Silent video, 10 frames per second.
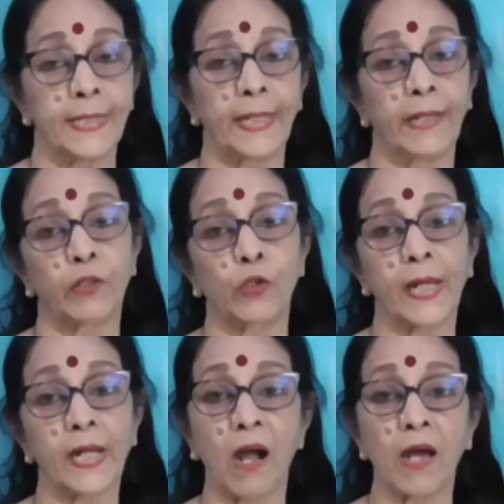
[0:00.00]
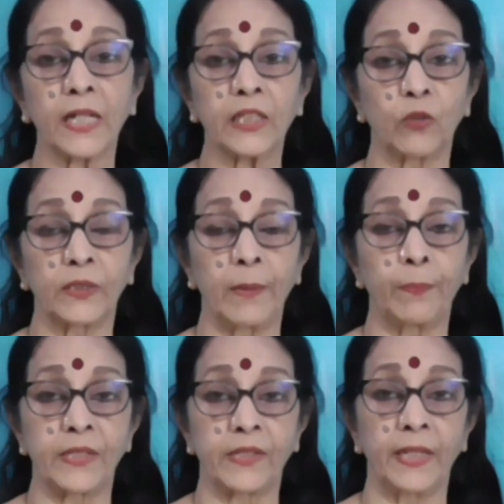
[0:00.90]
சரி இவங்களுடைய காரகத்துவத்தை
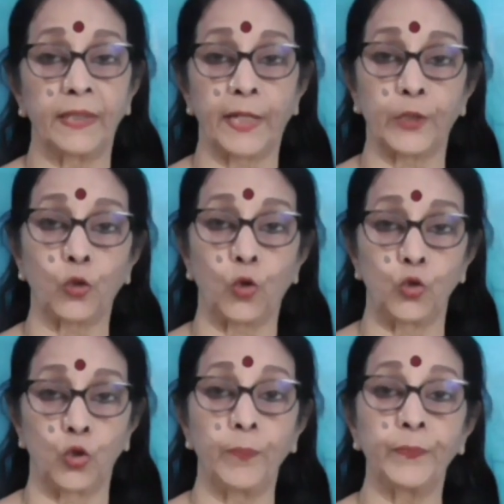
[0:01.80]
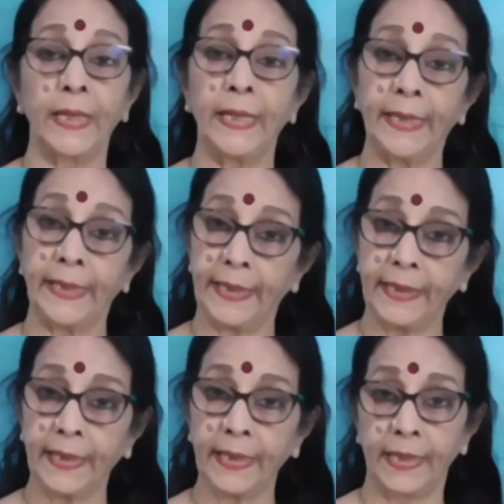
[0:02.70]
பற்றி தெரிந்து கொண்டோம்
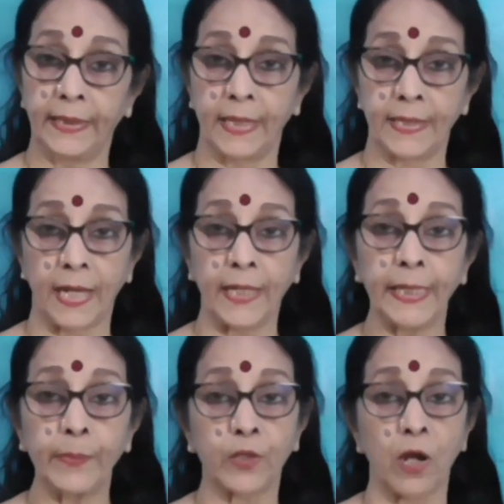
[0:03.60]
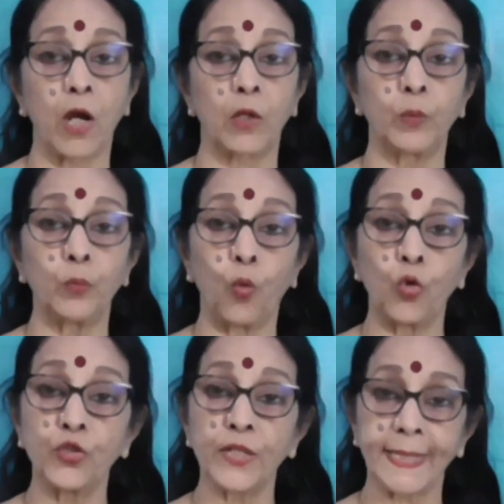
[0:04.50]
இனி இந்த சனியும் ராகுவும்
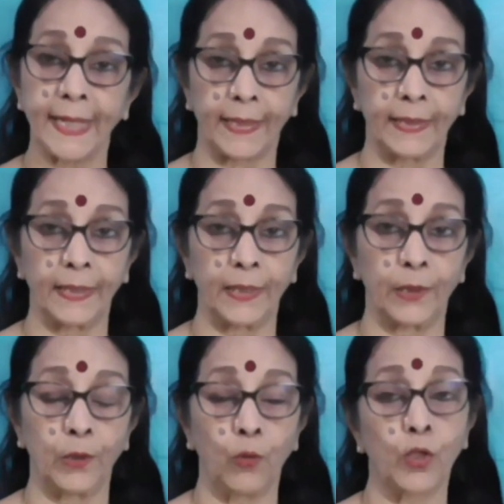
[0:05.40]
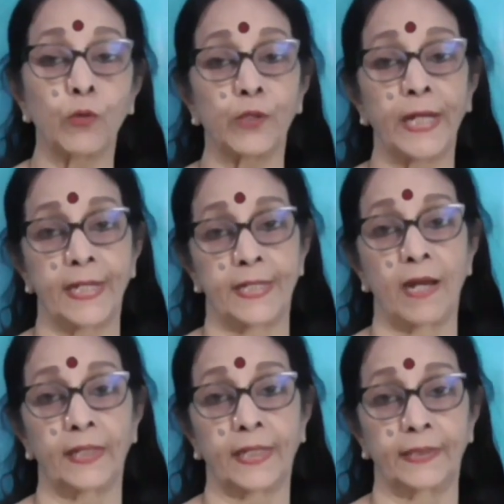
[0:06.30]
ஒன்று சேர்ந்து ஒருவருடைய
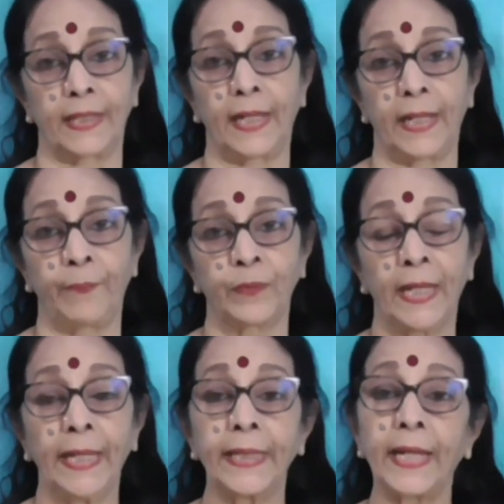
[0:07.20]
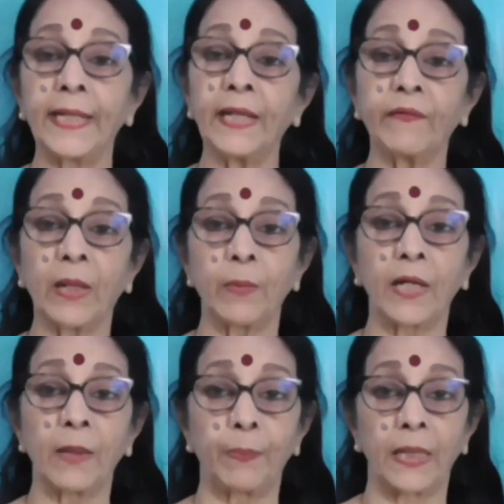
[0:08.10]
ஜாதகத்திலே என்ன
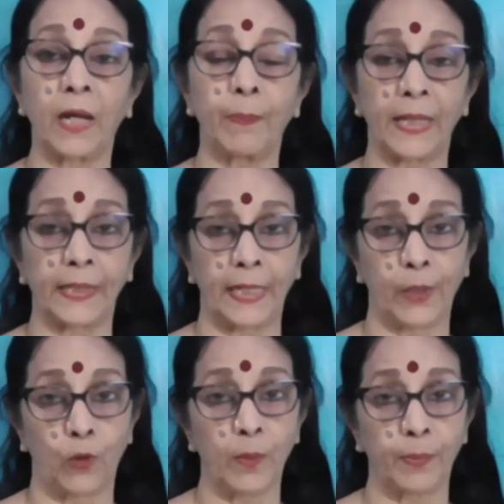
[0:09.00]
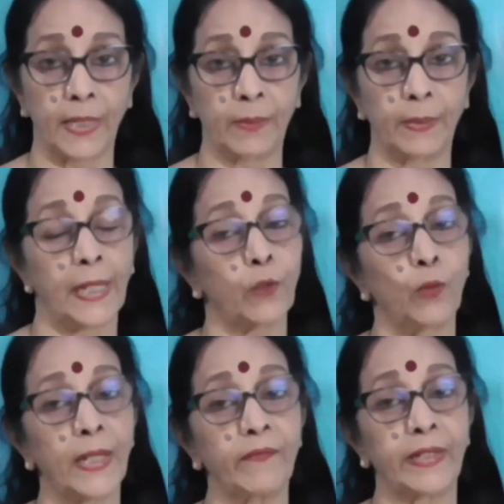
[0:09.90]
விதமான பலாபலன்களை கொடுப்பார் என்பதை
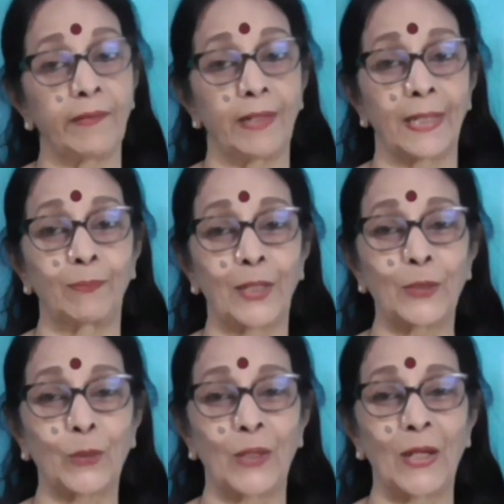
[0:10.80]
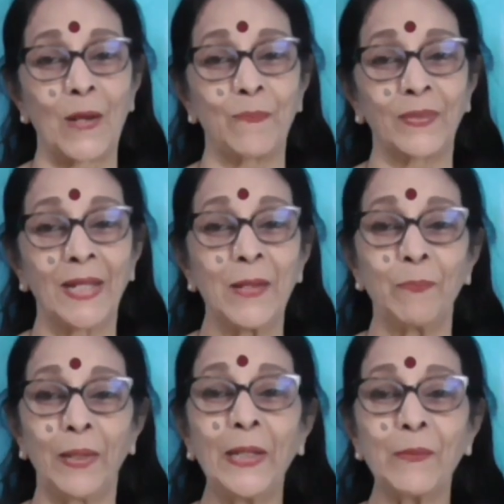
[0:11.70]
கூடிய விரைவில் நாம் தெரிந்து கொள்ளலாம்
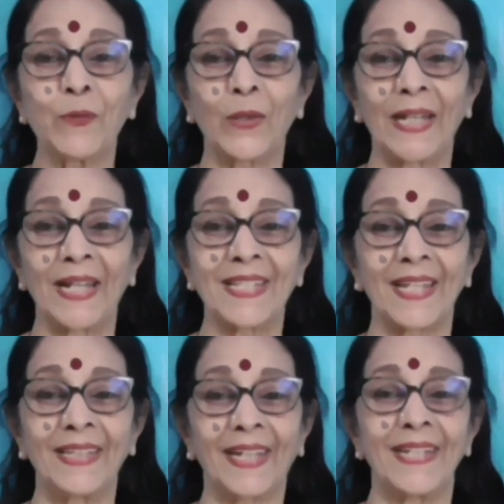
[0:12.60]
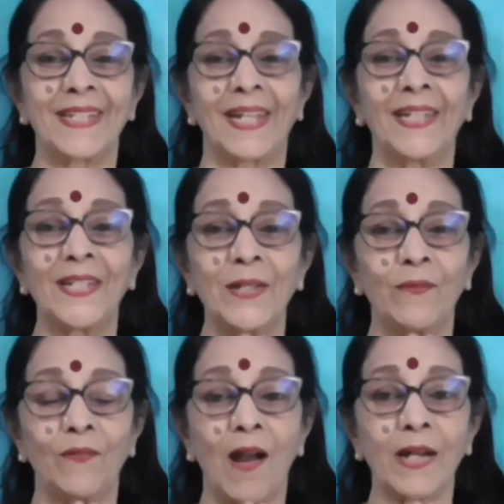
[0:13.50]
மீண்டும் உங்களை நான் சந்திக்கின்றேன்
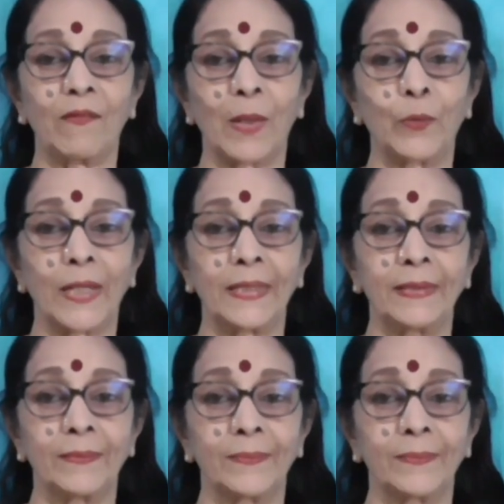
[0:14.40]
வாழ்க வளமுடன்